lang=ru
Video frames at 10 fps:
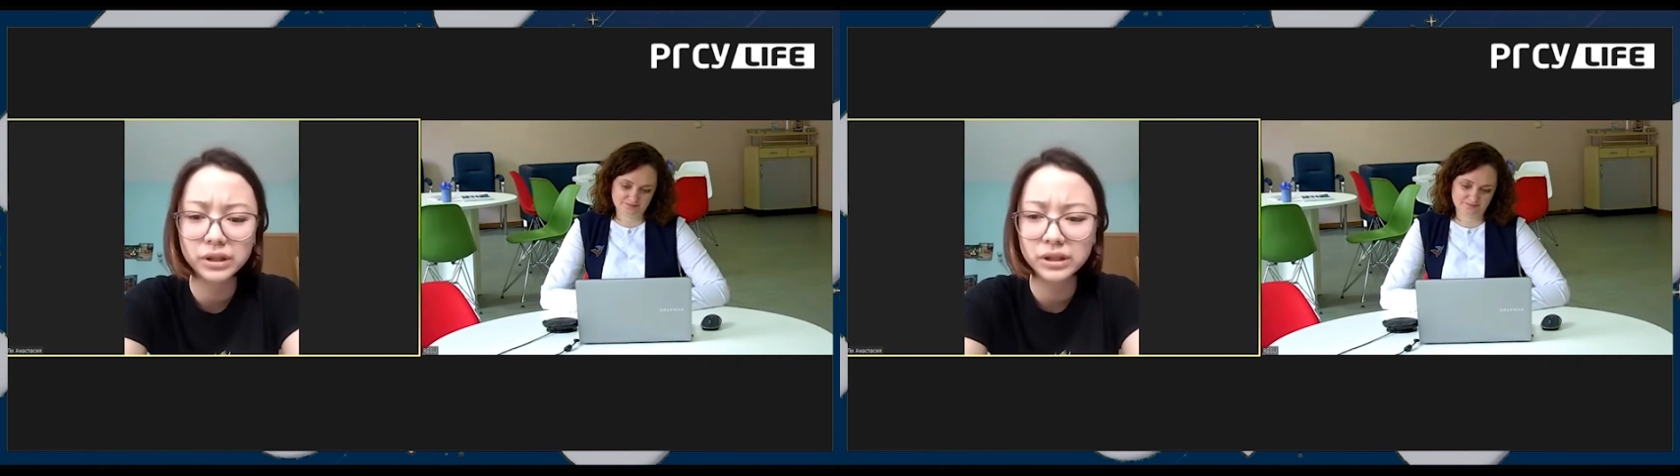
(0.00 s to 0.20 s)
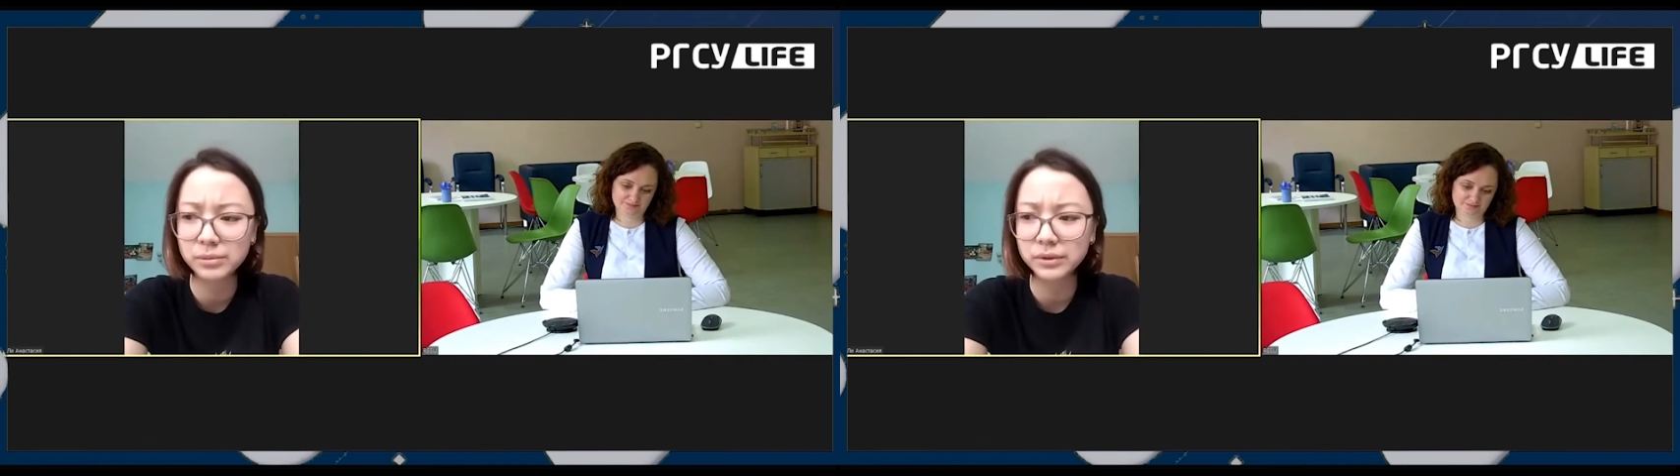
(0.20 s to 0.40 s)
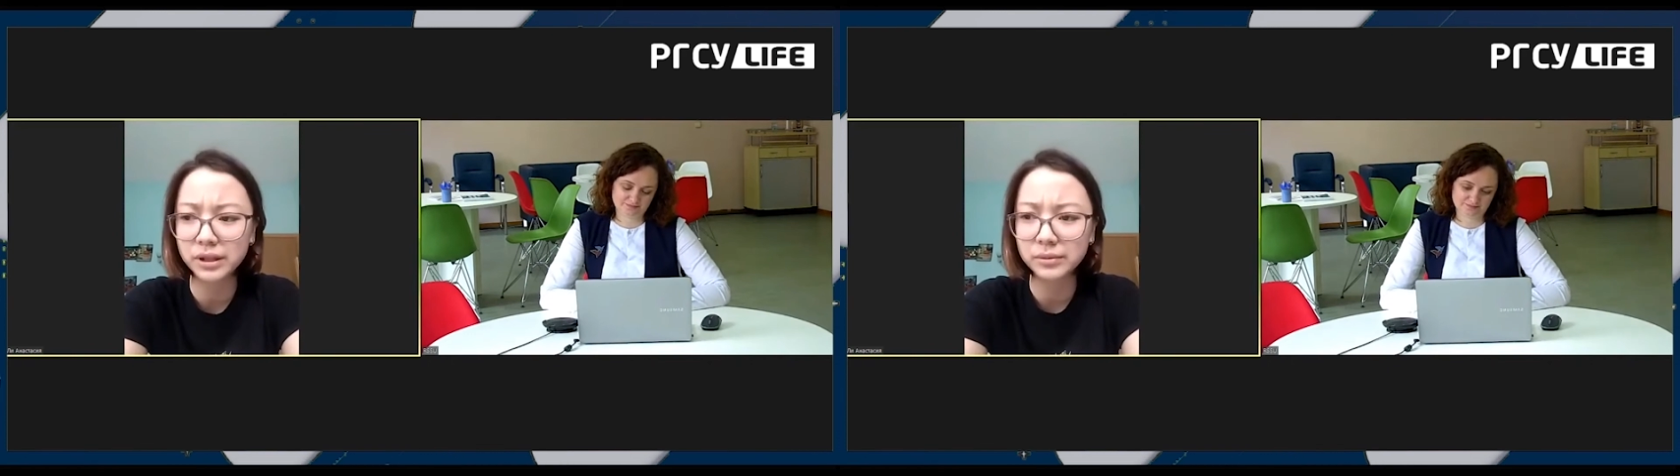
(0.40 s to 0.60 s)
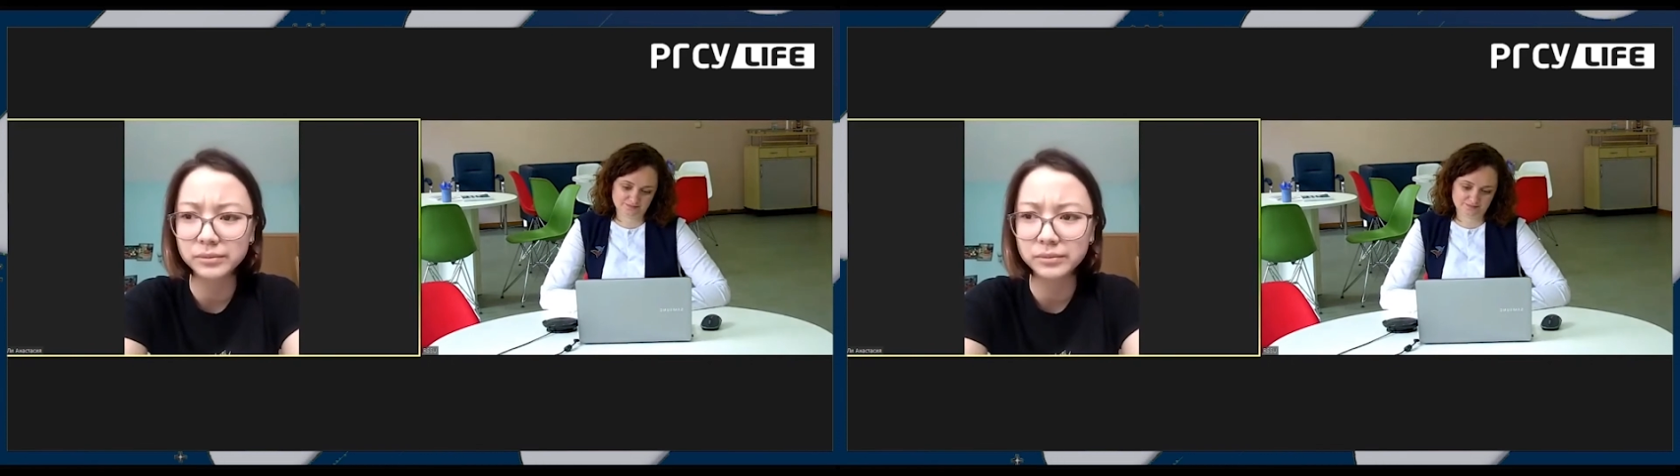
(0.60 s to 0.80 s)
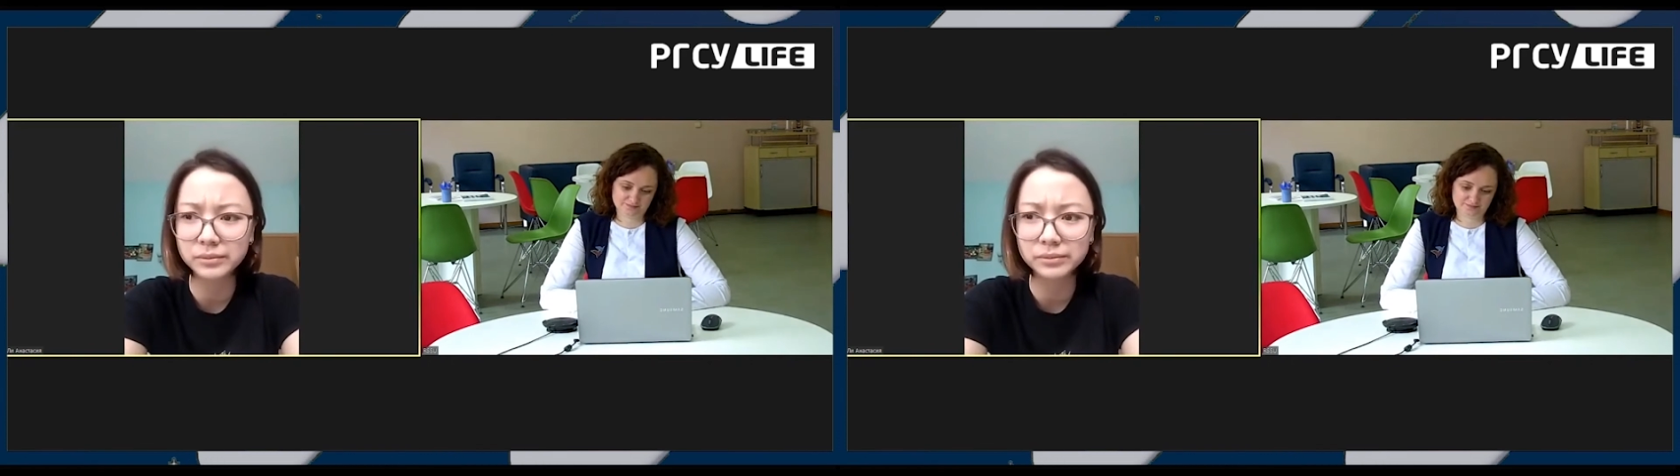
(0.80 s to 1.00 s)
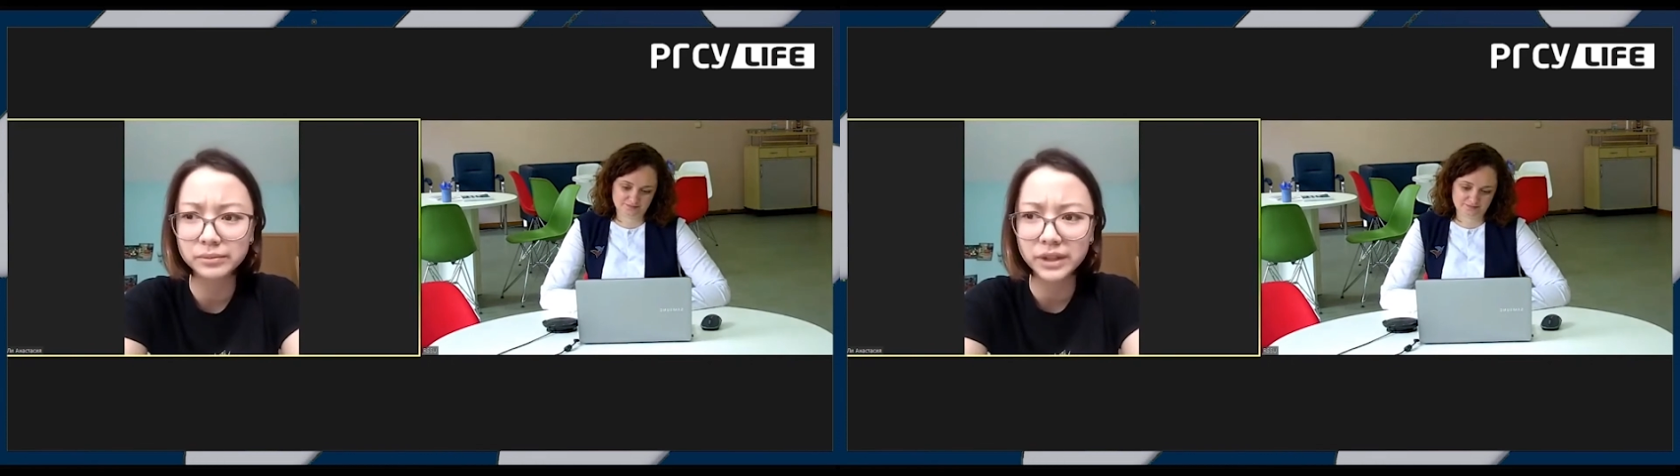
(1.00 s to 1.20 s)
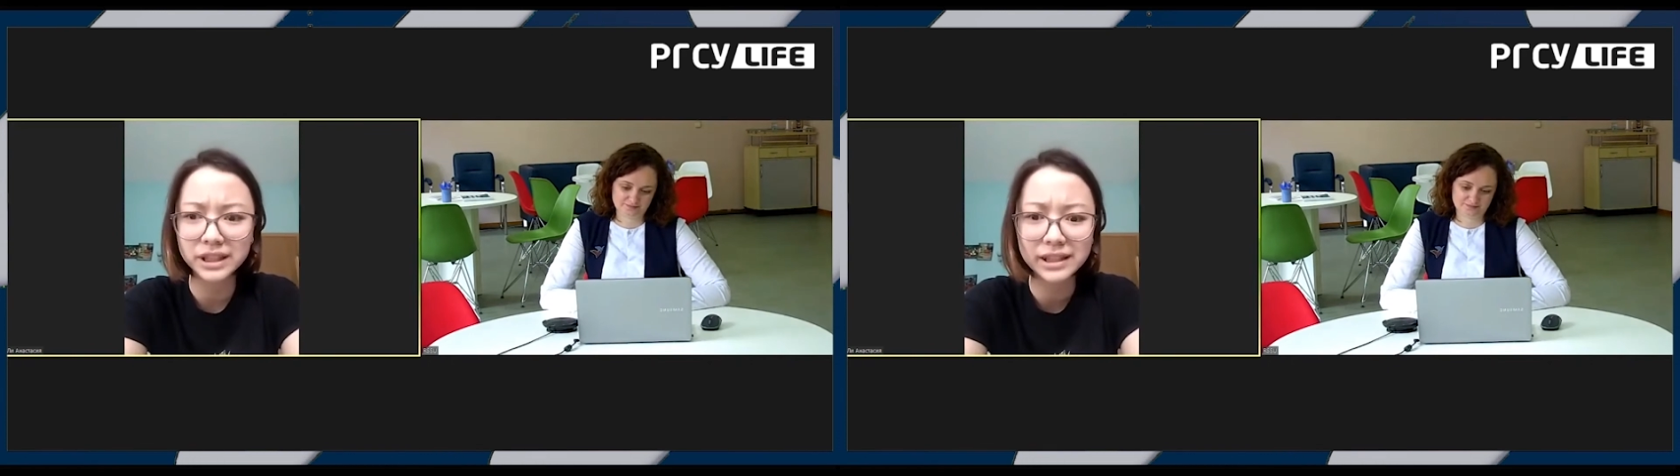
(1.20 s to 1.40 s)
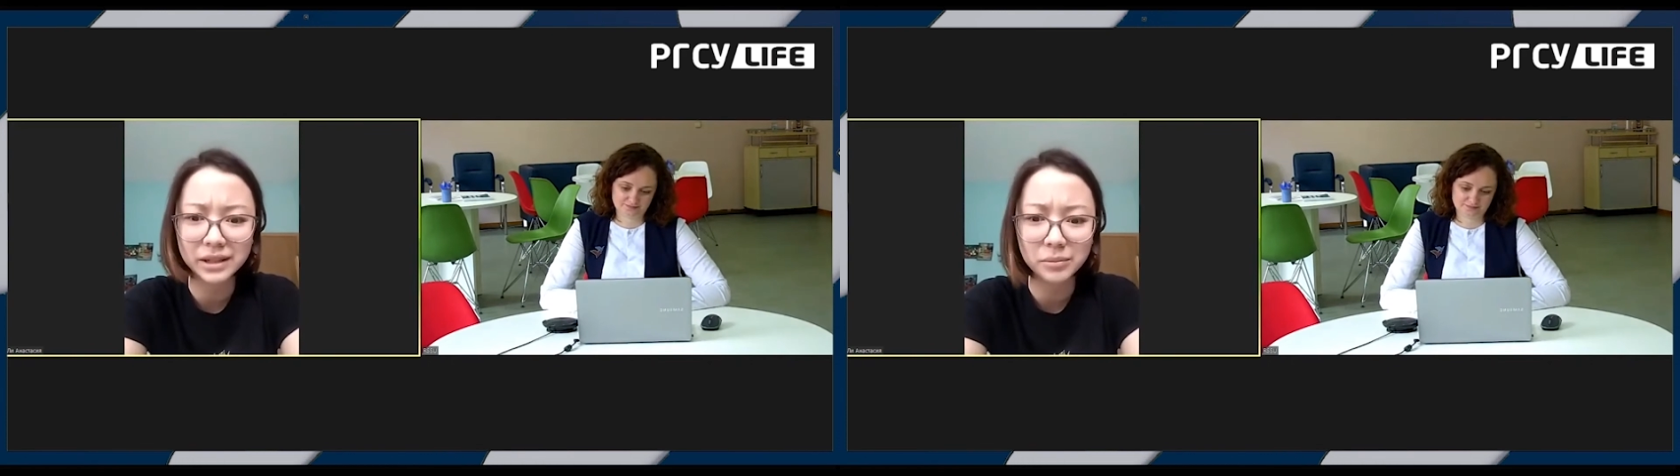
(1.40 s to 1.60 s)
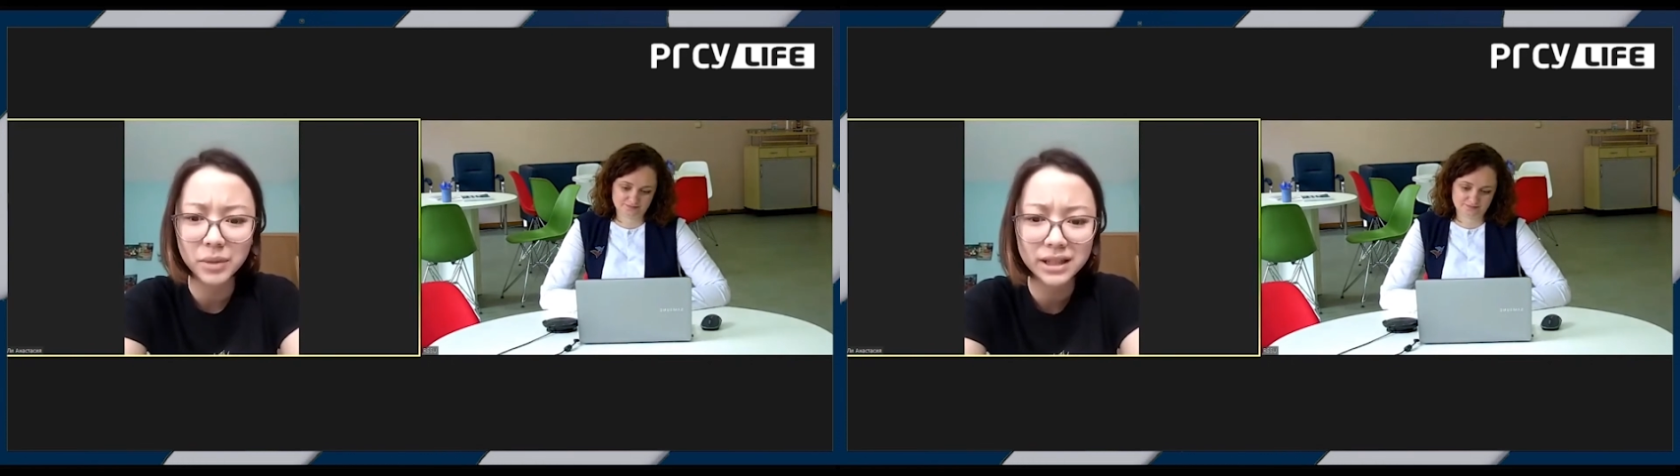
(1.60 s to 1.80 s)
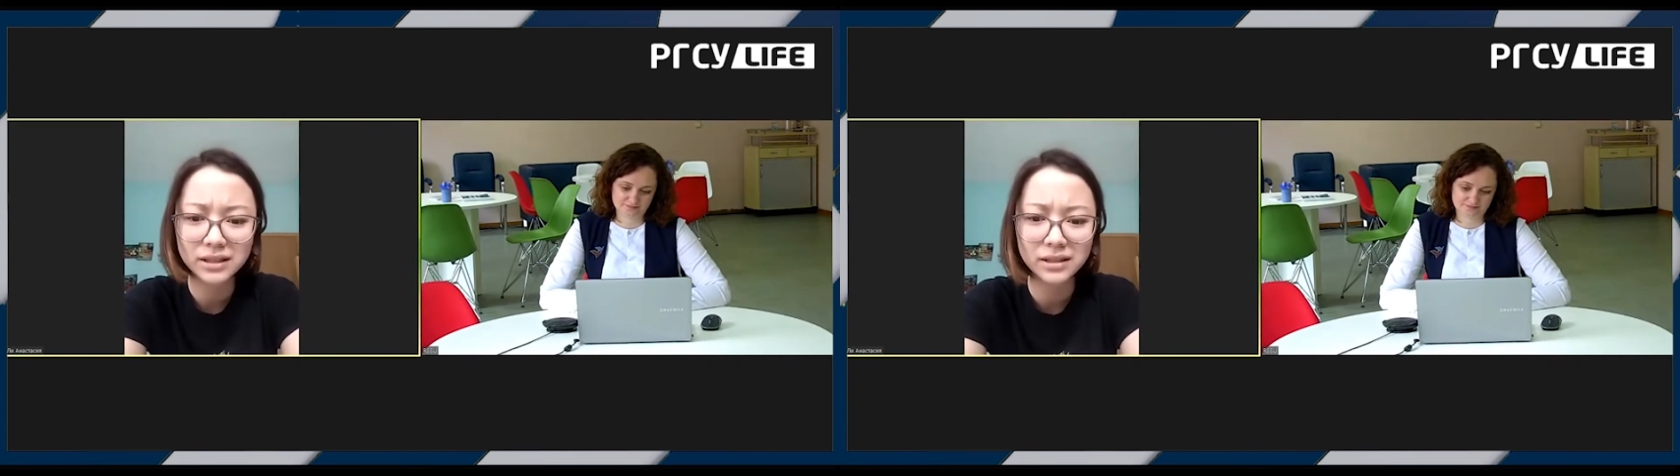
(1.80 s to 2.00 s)
типа там растительное
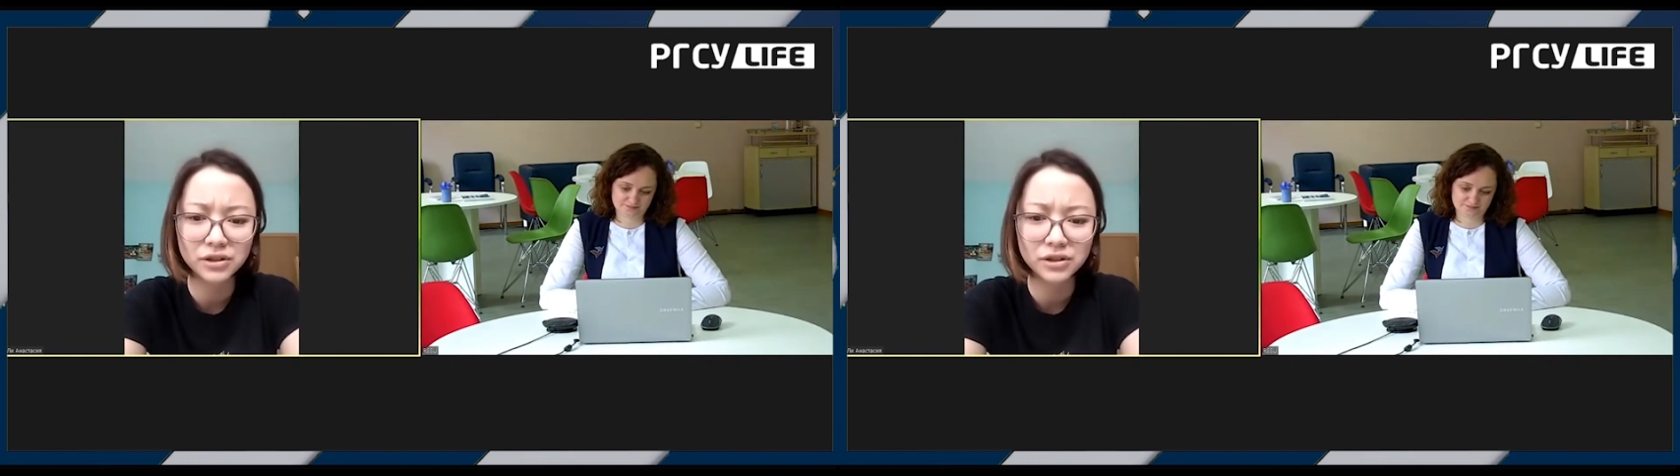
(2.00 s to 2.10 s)
масло,